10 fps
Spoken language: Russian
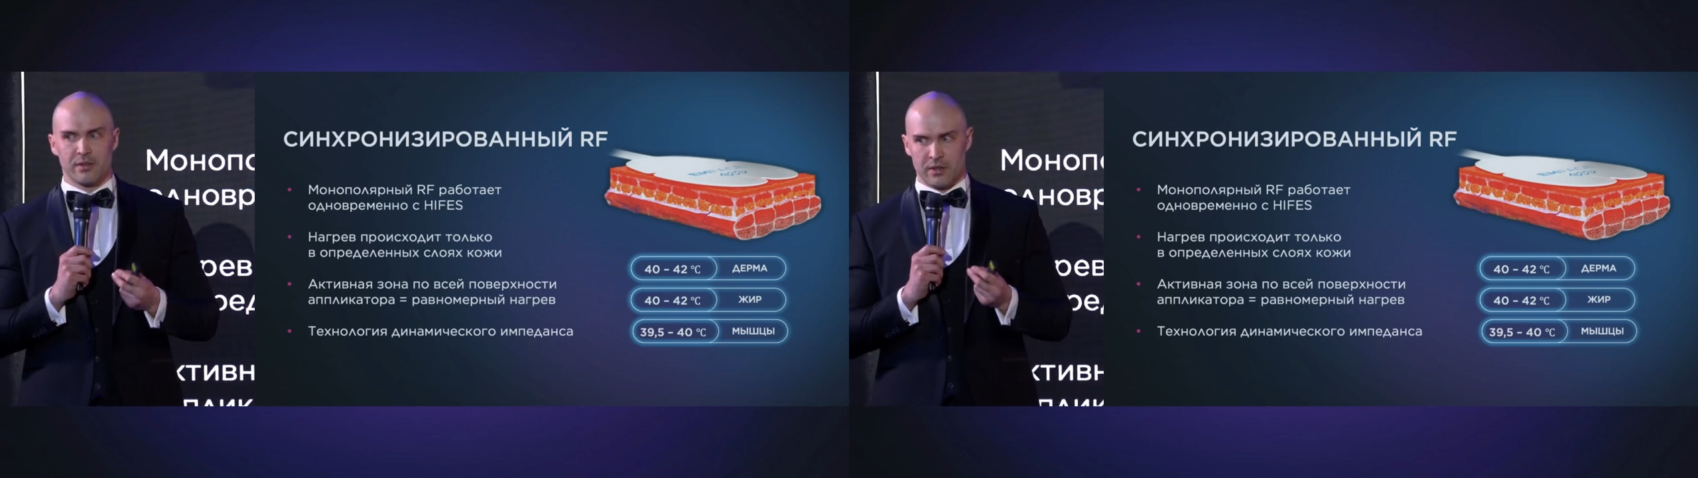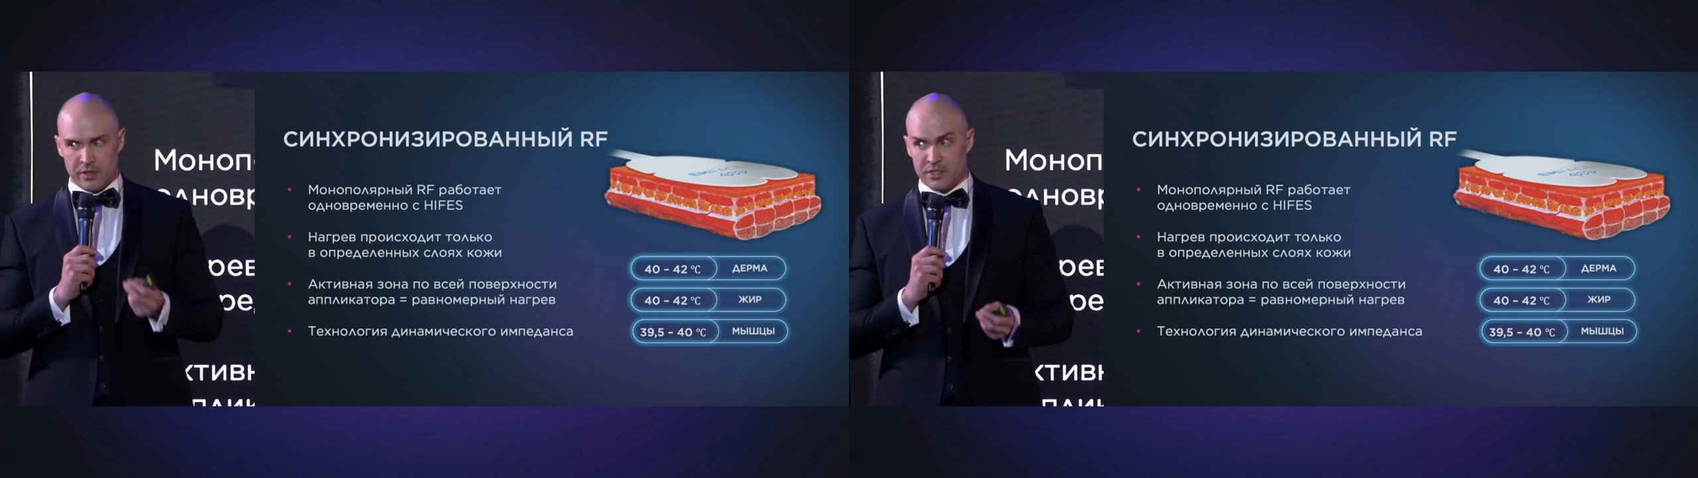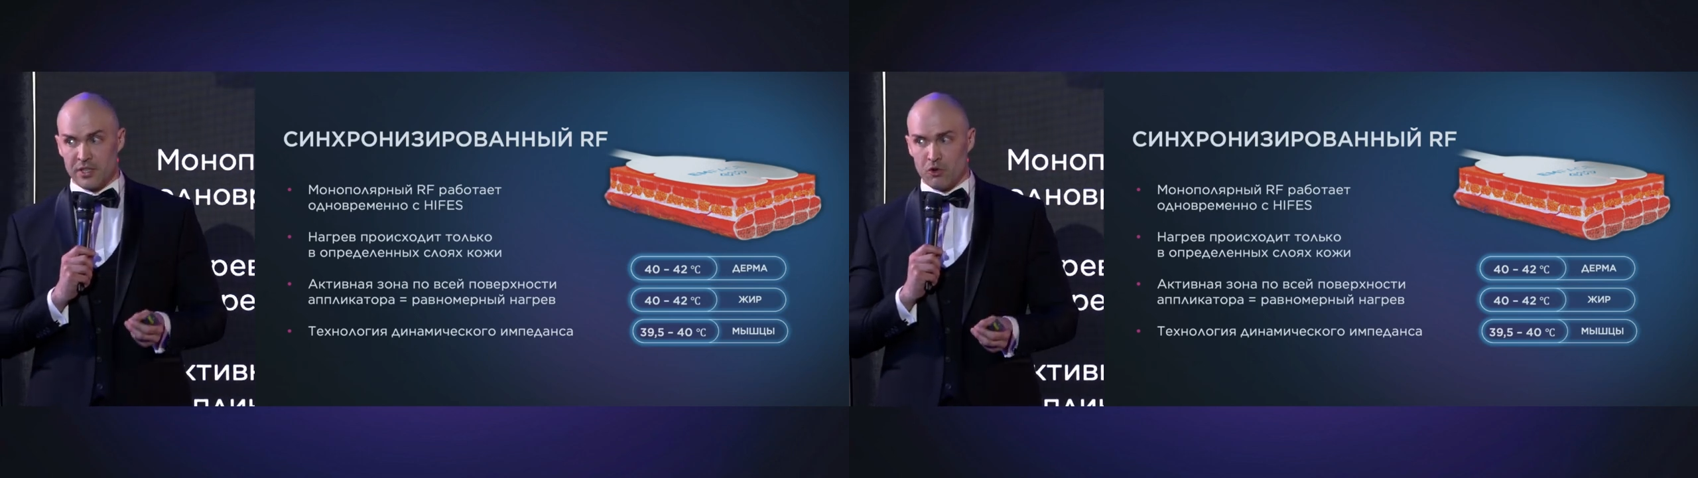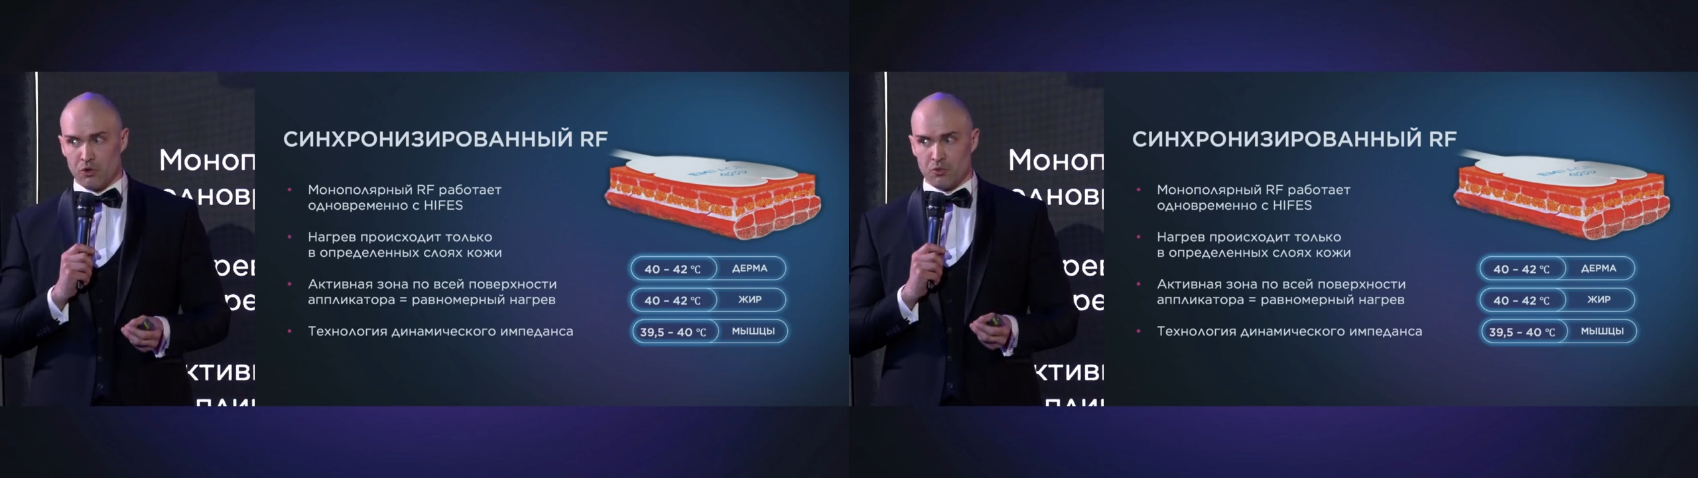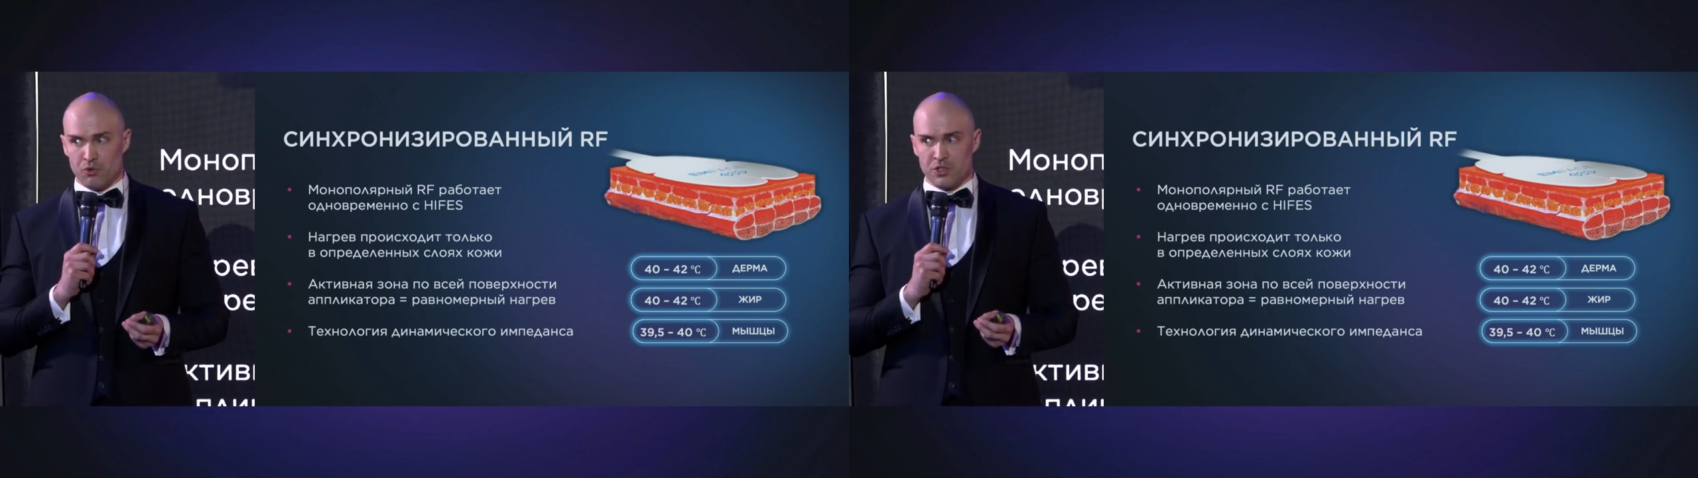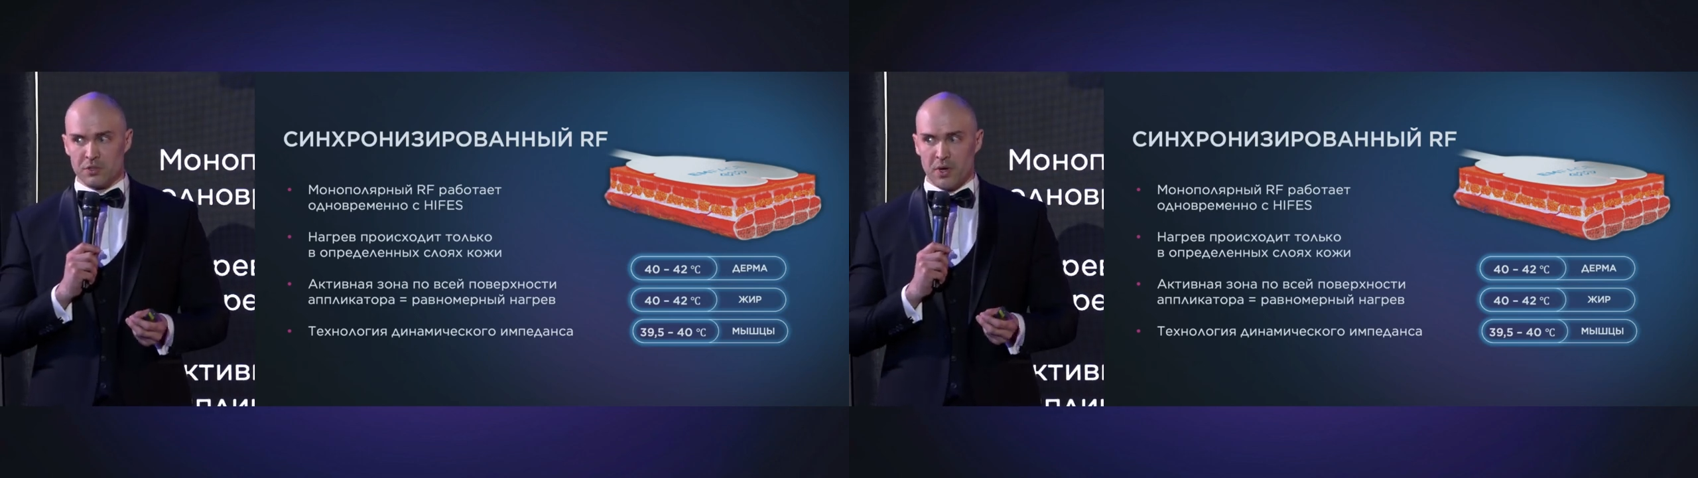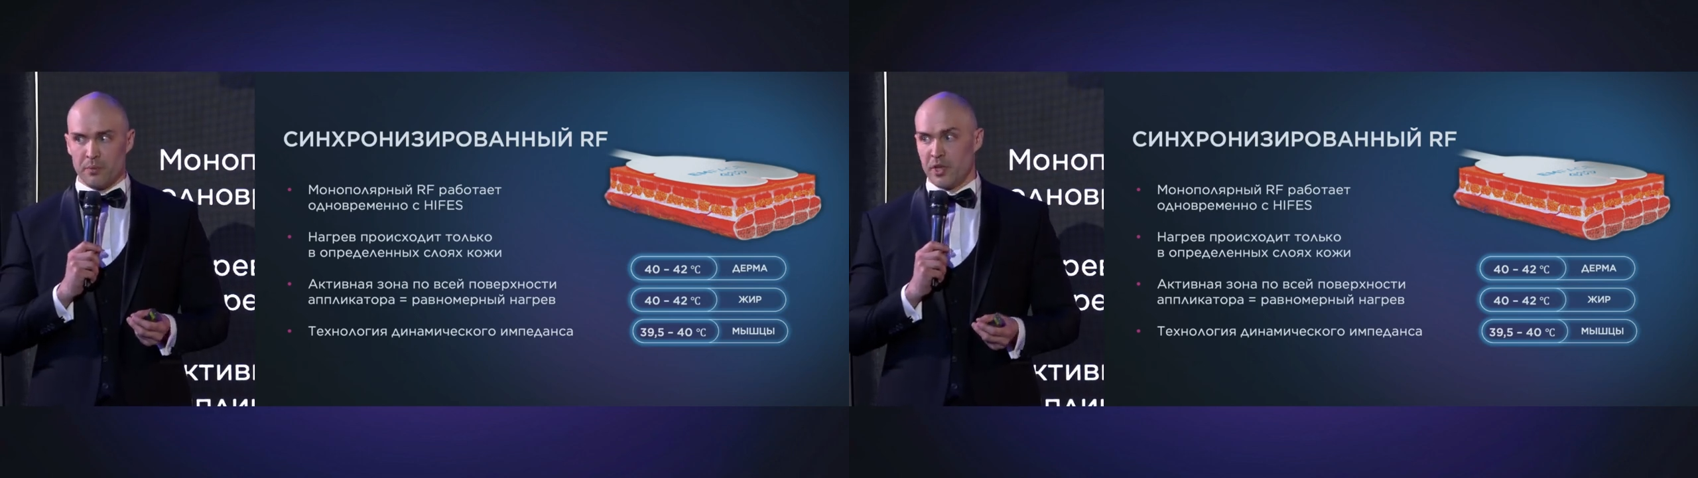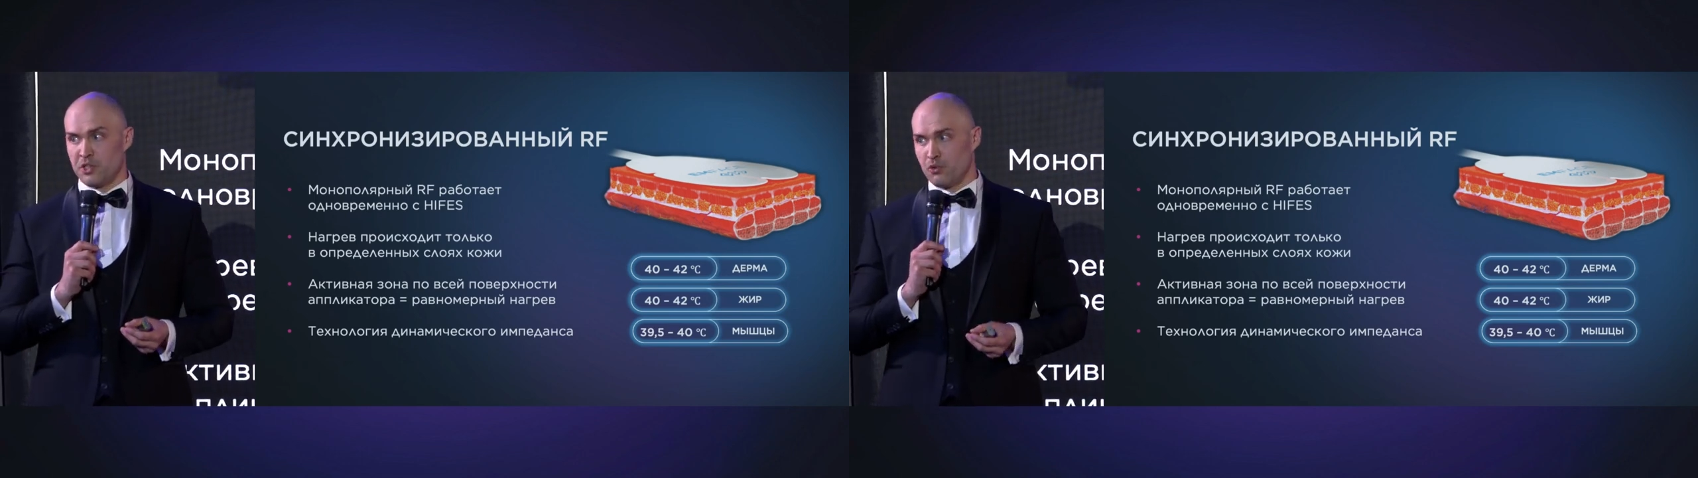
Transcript: ретинакулем кутис мы опять же